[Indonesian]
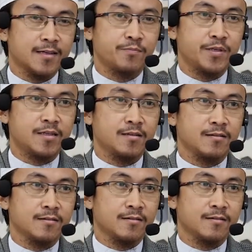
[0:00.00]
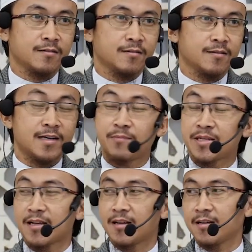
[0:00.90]
Tetapi enggak
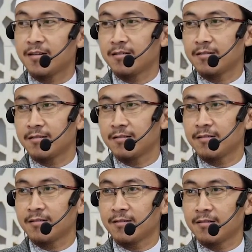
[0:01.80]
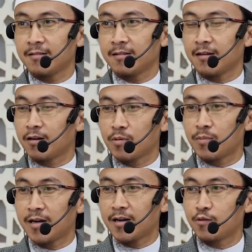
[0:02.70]
masalah kalau
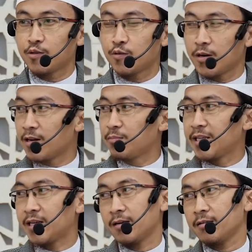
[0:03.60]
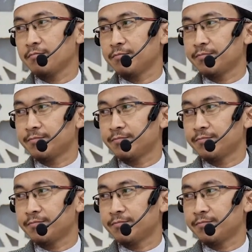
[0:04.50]
memang harus jualan minyak.